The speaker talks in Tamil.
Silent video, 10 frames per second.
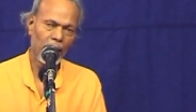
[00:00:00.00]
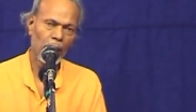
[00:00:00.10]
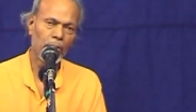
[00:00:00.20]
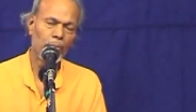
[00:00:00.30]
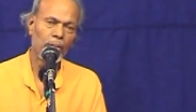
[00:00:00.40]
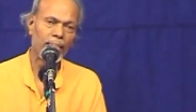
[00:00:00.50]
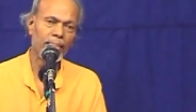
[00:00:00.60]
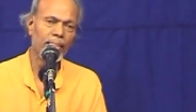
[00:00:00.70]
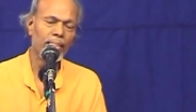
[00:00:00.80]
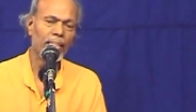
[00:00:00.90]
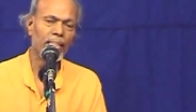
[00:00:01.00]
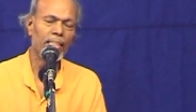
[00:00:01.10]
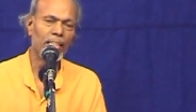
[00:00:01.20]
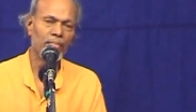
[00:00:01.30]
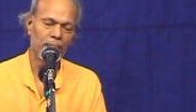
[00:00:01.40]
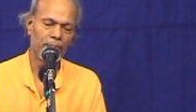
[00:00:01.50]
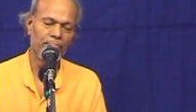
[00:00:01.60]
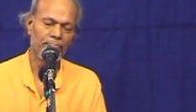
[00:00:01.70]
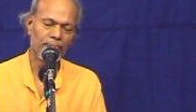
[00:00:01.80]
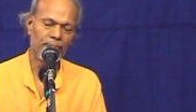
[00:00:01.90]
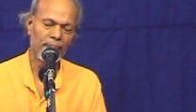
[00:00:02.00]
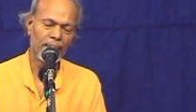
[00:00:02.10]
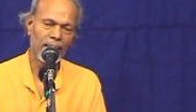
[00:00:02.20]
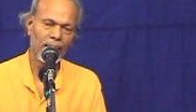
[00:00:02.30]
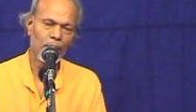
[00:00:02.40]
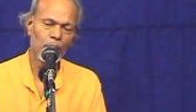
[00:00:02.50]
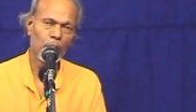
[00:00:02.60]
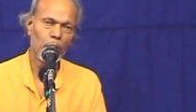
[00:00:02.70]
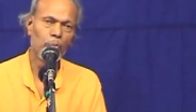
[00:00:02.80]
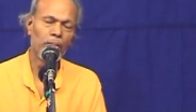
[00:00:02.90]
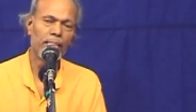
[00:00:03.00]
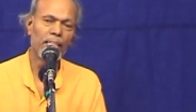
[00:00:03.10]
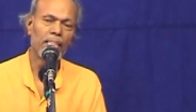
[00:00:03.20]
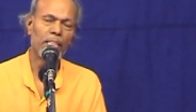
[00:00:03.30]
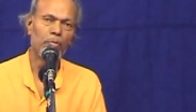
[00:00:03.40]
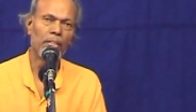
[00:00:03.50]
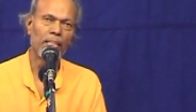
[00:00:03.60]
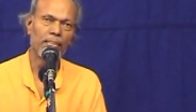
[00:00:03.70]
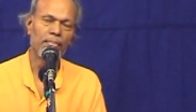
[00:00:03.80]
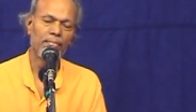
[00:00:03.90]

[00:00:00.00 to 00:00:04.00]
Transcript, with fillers: இப்போ நம்ம அரிசியை சேகரிக்க வேணும் உமியை சேகரிக்க முடியாது